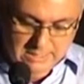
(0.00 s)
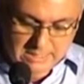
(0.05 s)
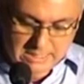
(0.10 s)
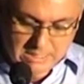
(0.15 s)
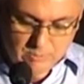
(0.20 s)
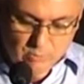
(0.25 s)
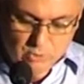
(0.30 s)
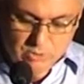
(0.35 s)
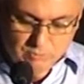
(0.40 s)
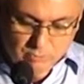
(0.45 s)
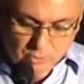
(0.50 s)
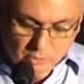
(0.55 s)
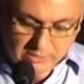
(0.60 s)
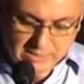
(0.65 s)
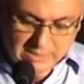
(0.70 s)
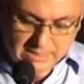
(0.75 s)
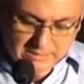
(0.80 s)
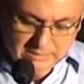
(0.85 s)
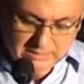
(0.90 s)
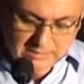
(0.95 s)
es muy
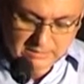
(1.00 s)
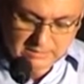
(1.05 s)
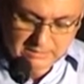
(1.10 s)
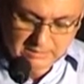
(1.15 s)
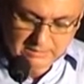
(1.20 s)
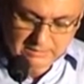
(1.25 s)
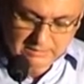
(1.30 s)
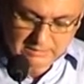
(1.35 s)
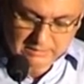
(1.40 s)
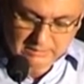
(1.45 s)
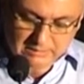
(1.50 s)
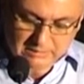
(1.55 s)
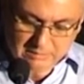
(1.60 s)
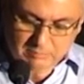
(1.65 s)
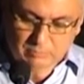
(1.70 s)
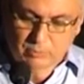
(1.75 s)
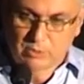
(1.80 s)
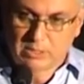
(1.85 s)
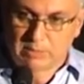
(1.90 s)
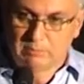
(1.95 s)
importante que
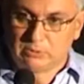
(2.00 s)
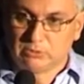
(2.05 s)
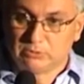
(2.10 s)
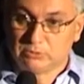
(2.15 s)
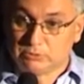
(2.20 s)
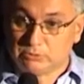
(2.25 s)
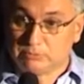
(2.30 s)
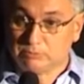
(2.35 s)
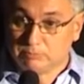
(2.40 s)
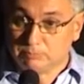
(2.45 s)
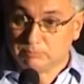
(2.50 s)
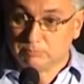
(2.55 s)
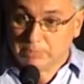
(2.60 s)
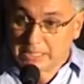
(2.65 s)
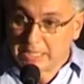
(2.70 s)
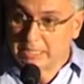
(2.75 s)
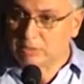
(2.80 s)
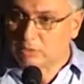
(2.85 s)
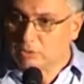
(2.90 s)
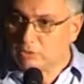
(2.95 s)
podamos
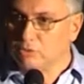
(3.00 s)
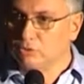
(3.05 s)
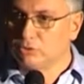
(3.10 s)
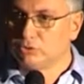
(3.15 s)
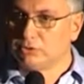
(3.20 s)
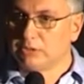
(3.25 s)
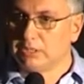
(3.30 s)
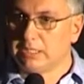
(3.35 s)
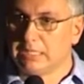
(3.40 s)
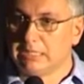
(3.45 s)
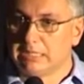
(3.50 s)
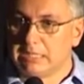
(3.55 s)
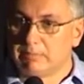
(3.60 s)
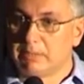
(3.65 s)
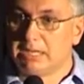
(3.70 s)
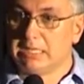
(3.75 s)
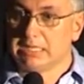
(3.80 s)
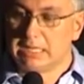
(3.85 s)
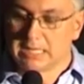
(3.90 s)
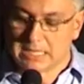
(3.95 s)
vernos esta
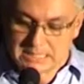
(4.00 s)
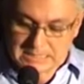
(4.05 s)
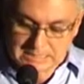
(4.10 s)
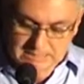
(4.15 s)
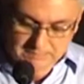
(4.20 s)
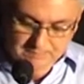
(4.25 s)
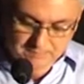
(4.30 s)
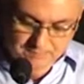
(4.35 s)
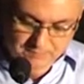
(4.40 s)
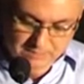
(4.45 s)
mañana.